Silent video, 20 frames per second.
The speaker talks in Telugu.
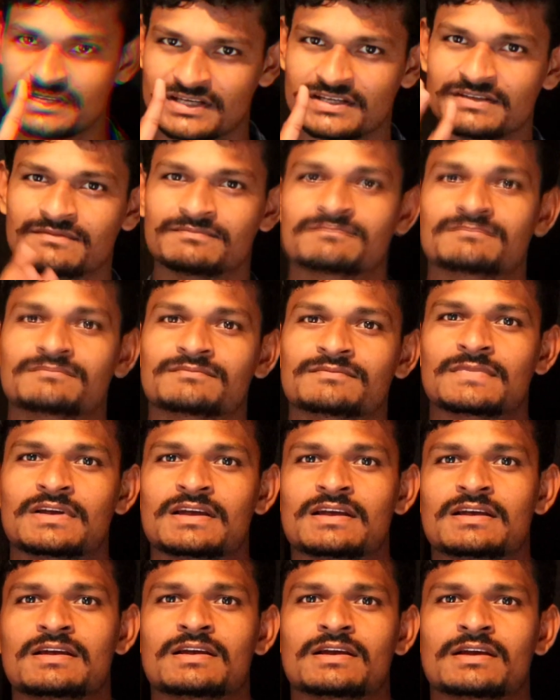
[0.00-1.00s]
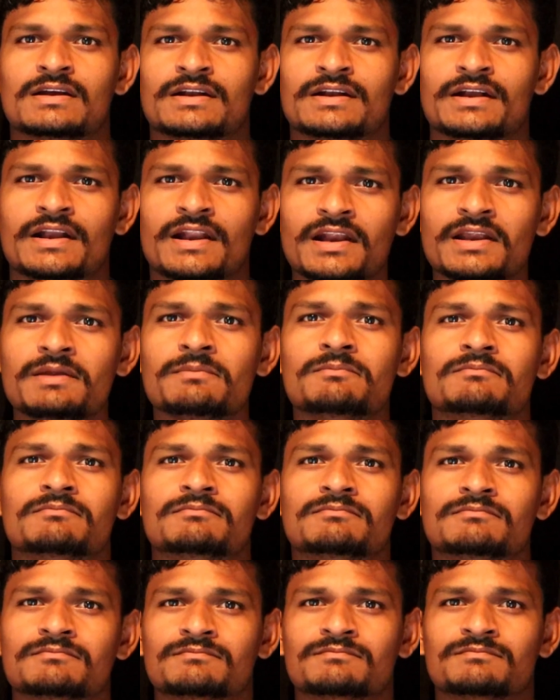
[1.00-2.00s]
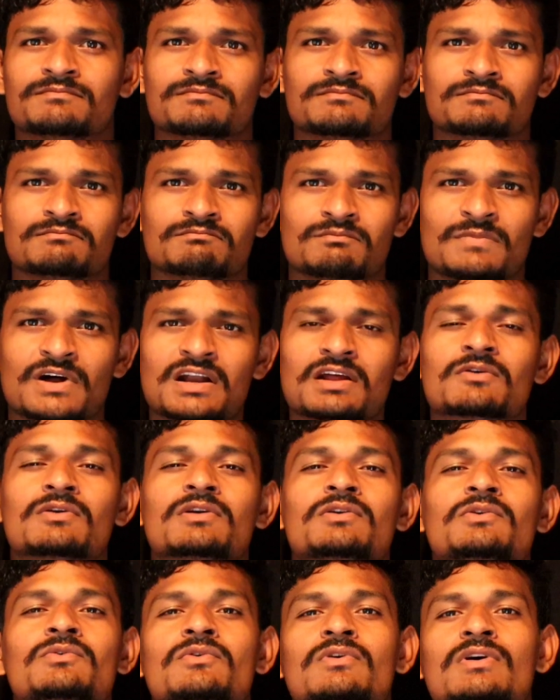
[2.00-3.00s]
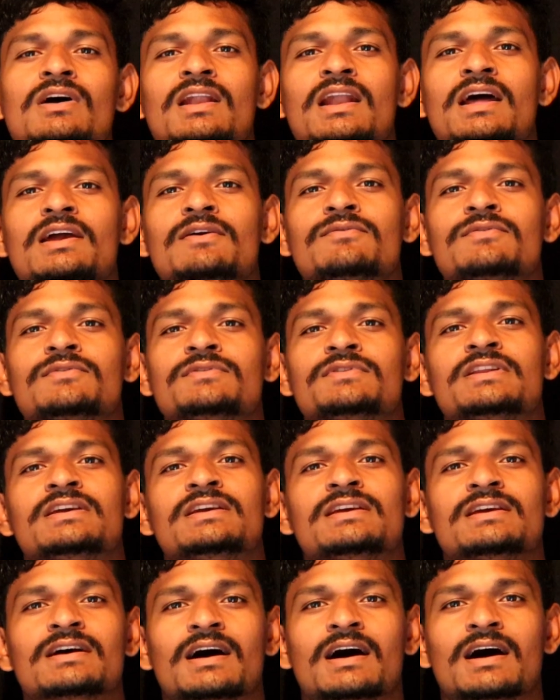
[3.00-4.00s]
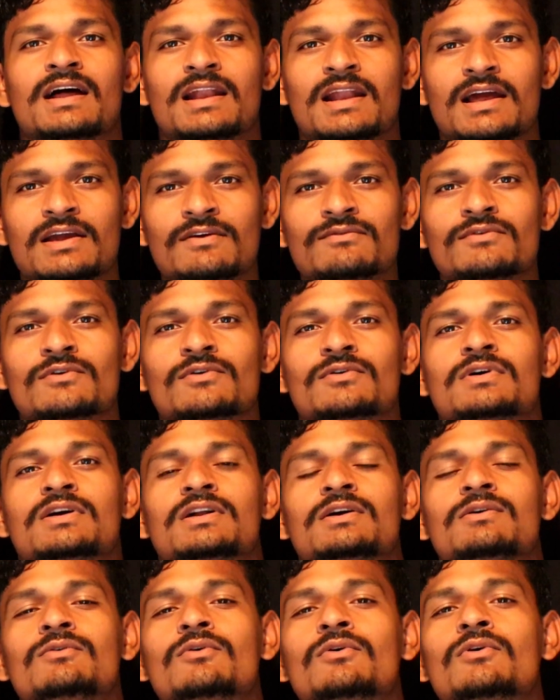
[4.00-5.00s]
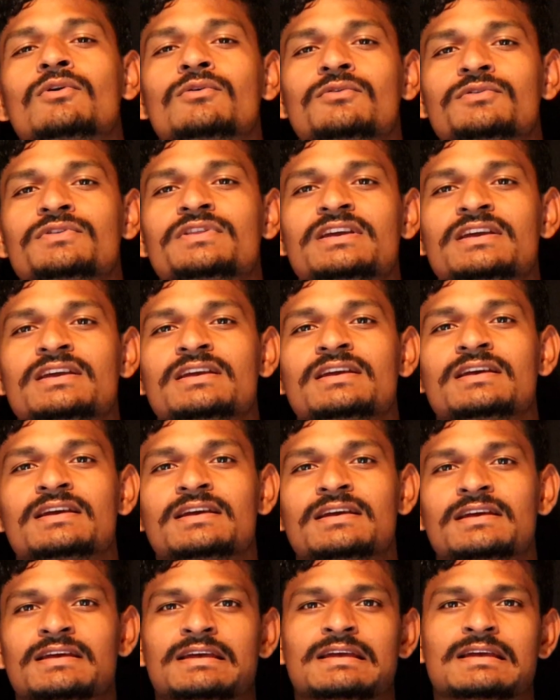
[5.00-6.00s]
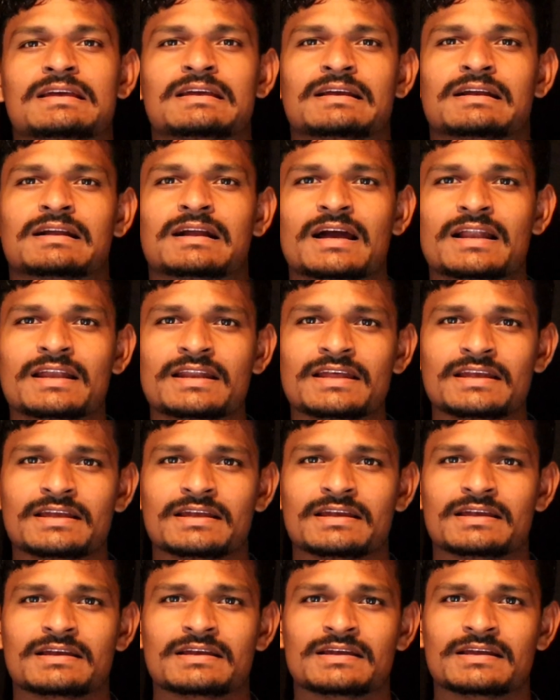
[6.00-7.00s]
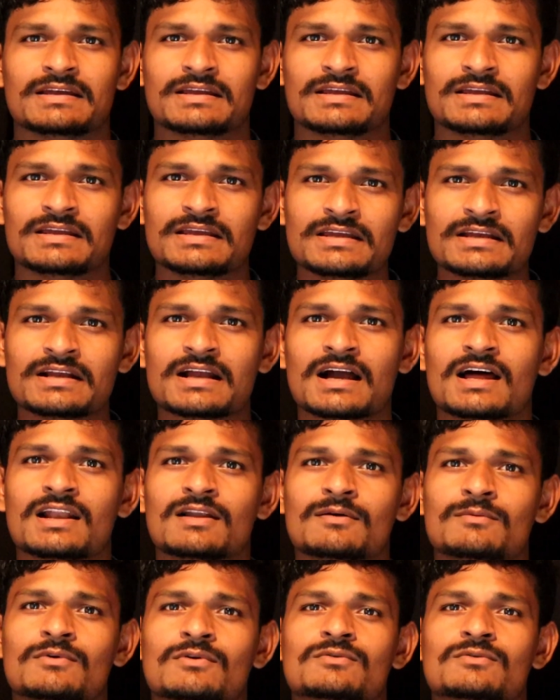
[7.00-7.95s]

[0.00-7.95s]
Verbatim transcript: త్రీ డ్రీమ్ మనకంటూ ఒక లైఫ్ ఉంది ఆ లైఫ్లో ఒక గోల్ ఉంది కానీ ఈ కాలంలో